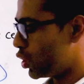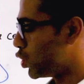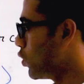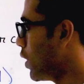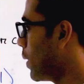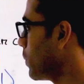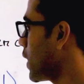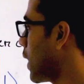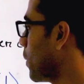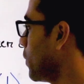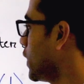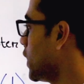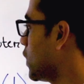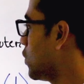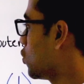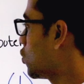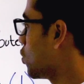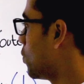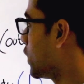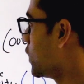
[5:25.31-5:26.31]
তো আমি আবার
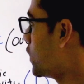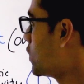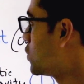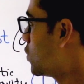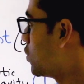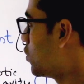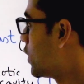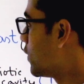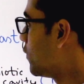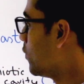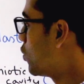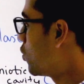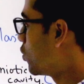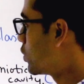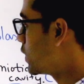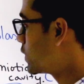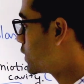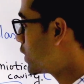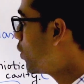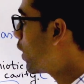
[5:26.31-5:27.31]
একটু তোমাদের জন্য রিভিউ
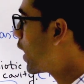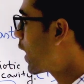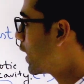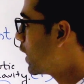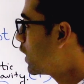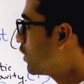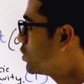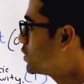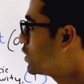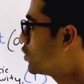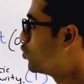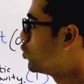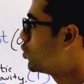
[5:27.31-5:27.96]
করতে চাই হ্যাঁ এখানে হচ্ছে